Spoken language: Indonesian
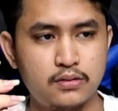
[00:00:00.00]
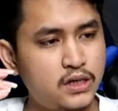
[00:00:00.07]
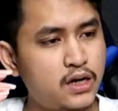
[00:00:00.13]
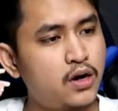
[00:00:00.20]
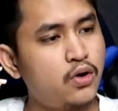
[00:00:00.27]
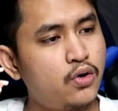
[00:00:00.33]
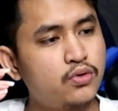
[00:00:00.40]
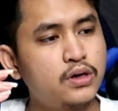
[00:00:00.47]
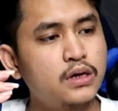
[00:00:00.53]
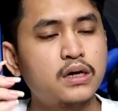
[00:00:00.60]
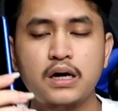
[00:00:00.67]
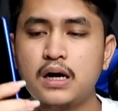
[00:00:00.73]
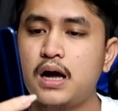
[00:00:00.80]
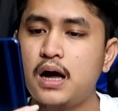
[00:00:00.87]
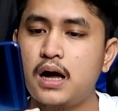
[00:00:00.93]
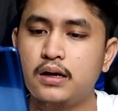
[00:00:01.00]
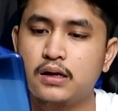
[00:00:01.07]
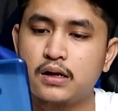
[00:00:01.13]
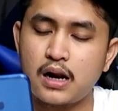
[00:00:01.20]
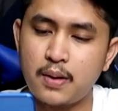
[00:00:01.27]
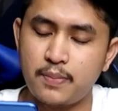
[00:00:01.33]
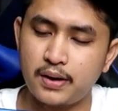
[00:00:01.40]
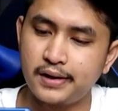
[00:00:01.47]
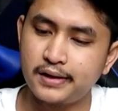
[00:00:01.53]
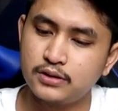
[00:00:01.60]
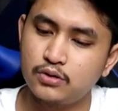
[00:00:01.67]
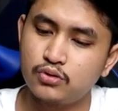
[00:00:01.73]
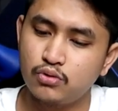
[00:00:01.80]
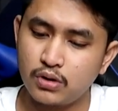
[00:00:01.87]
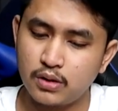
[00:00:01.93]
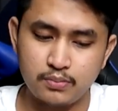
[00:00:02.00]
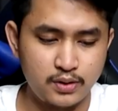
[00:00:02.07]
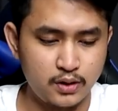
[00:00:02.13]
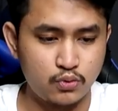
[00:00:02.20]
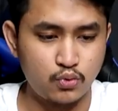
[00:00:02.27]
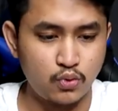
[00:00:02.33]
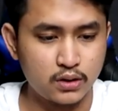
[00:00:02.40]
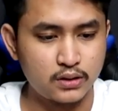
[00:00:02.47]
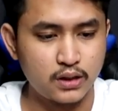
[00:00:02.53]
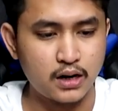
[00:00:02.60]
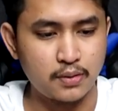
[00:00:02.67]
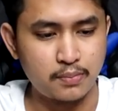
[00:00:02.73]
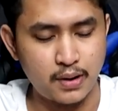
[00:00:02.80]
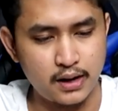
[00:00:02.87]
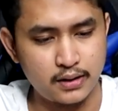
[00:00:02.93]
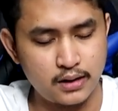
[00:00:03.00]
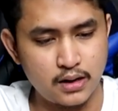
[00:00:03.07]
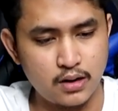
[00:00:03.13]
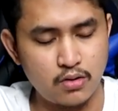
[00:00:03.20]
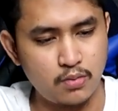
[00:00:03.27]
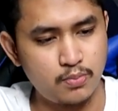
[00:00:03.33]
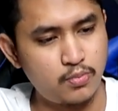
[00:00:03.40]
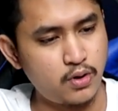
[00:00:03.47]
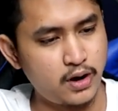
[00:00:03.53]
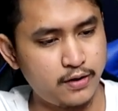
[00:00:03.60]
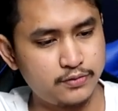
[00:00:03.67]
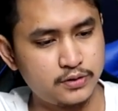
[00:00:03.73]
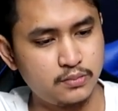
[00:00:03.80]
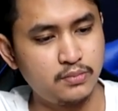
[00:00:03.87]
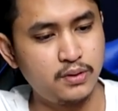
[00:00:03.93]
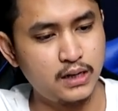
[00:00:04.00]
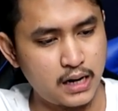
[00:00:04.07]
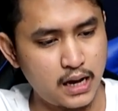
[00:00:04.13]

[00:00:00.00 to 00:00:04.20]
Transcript: Cara logika Honor 8X itu lebih kuat daripada Oppo F9.